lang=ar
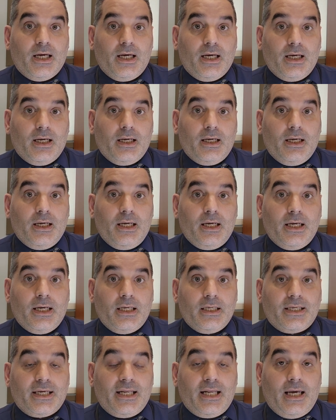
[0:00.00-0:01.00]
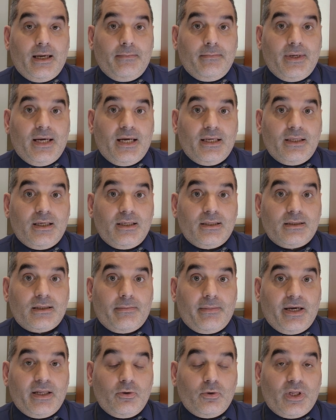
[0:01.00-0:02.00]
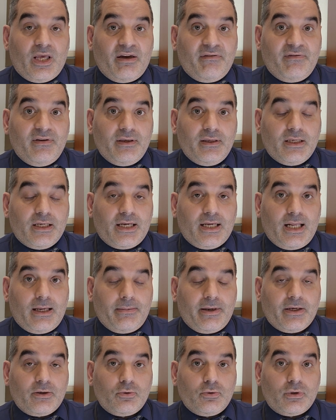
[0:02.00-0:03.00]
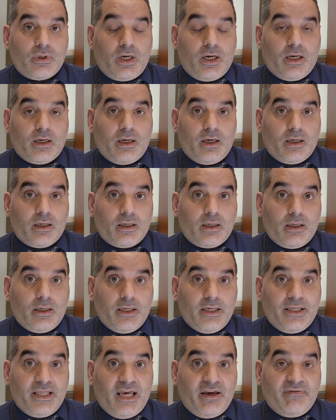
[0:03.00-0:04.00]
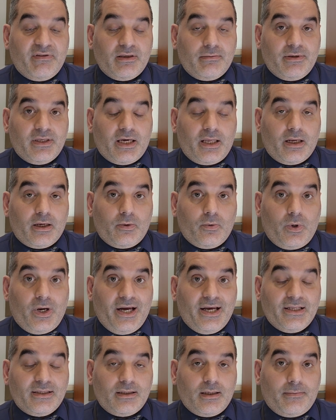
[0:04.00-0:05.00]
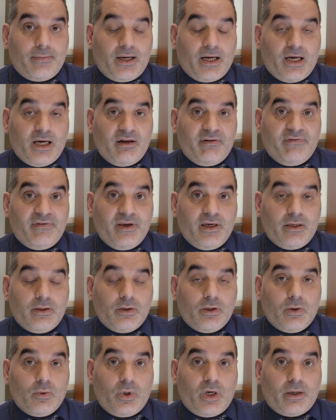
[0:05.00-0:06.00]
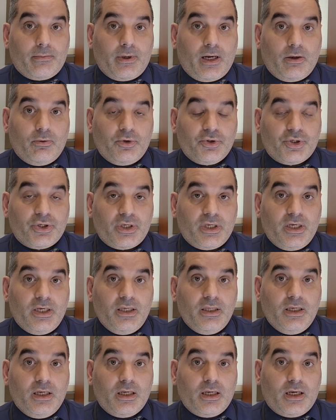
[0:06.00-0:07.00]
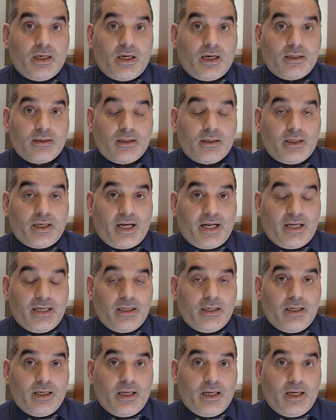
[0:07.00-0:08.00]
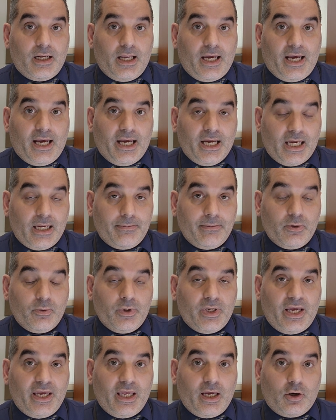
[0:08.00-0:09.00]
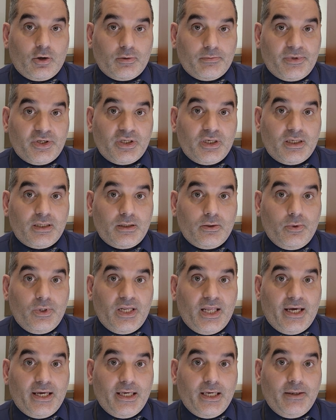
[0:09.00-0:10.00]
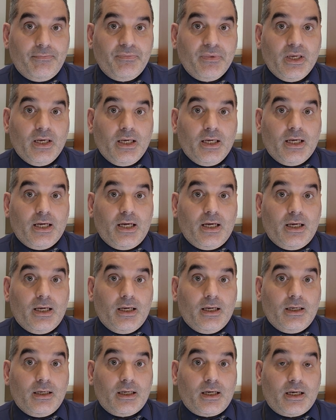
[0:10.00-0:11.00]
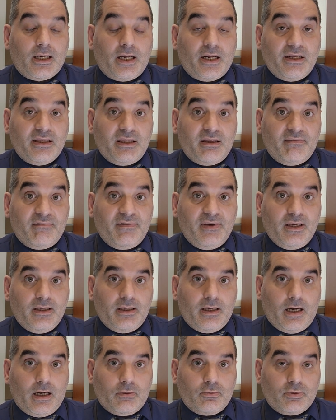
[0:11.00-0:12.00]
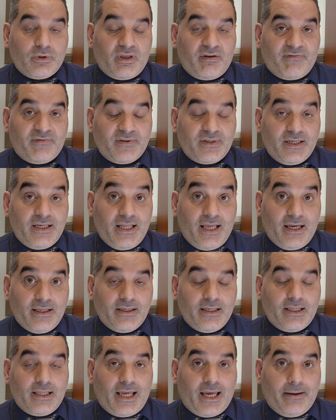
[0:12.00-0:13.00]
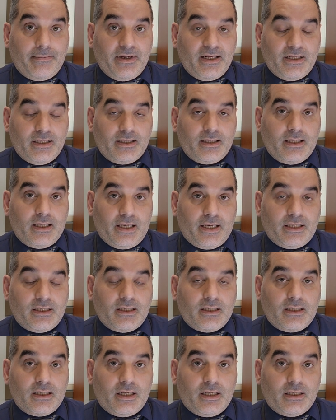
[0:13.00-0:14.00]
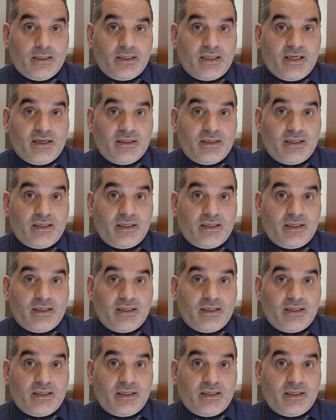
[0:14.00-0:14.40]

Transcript: آه الكلام هذا لسه ما نافذ الكلام حيكون قرار آه نافذ بتاريخ 1 7 2024 القرار صدر عن الحاكم الولاية أو مجلس الولاية آه القرار التنفيذي أو تفصيلات العمل يعني